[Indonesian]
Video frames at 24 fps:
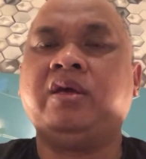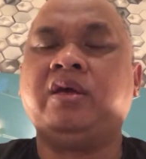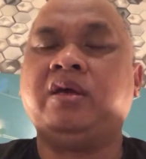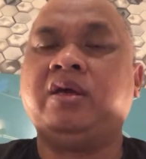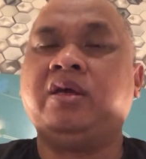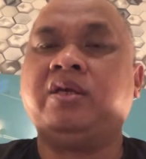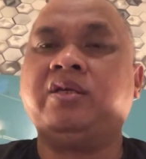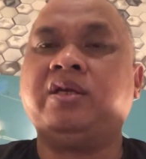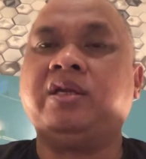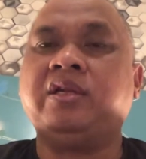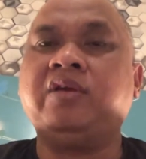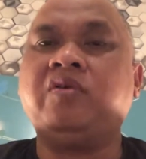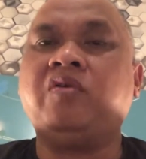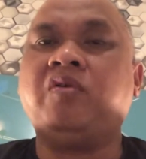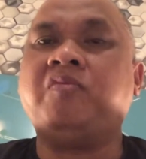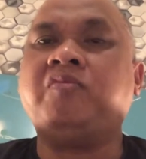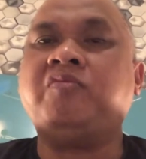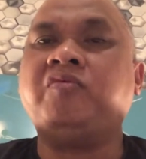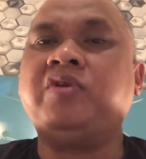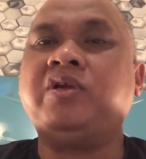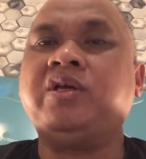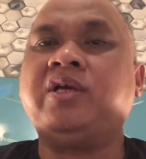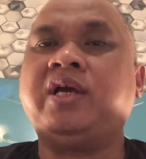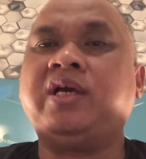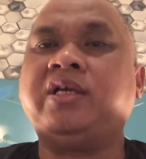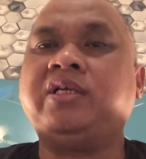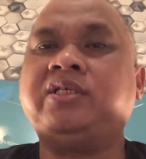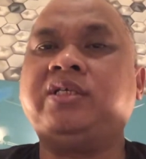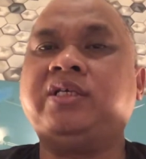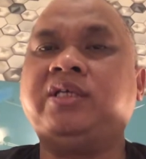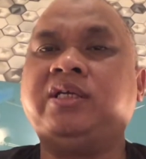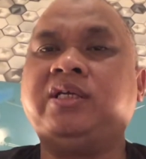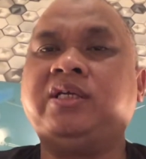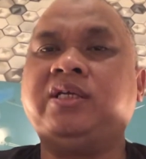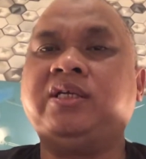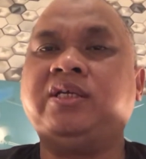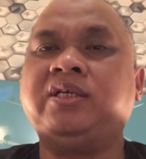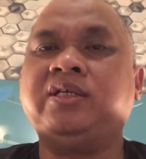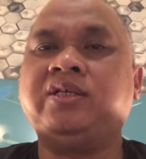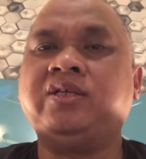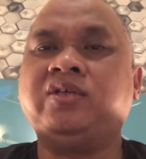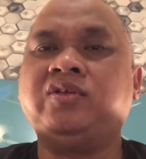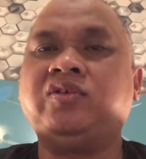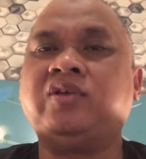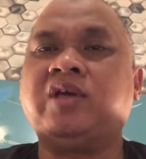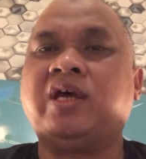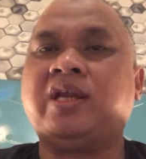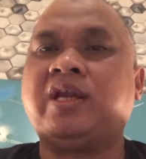jadi komunikasi
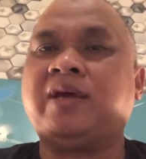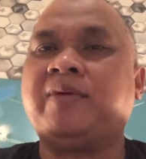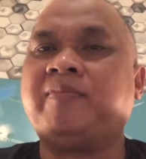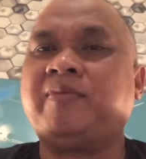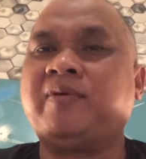cara